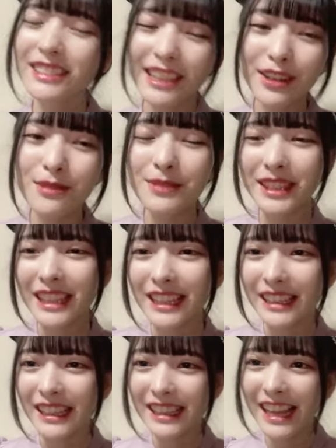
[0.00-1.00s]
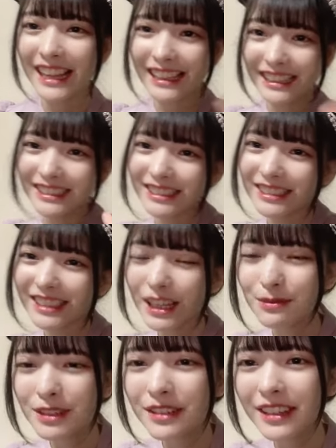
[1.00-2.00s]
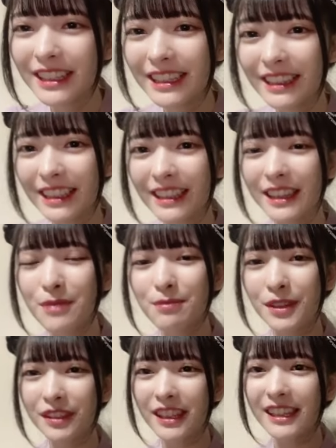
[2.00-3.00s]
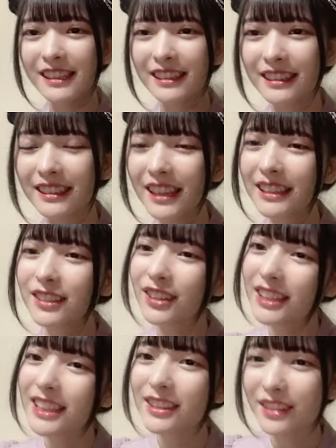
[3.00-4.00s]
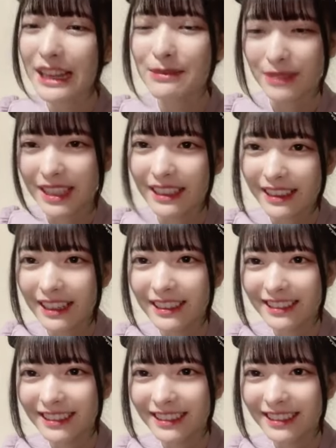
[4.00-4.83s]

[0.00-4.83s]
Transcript: すんだよみたいななんかやつかぶりはなんだっけ伝票でなんとかなんとかみたいな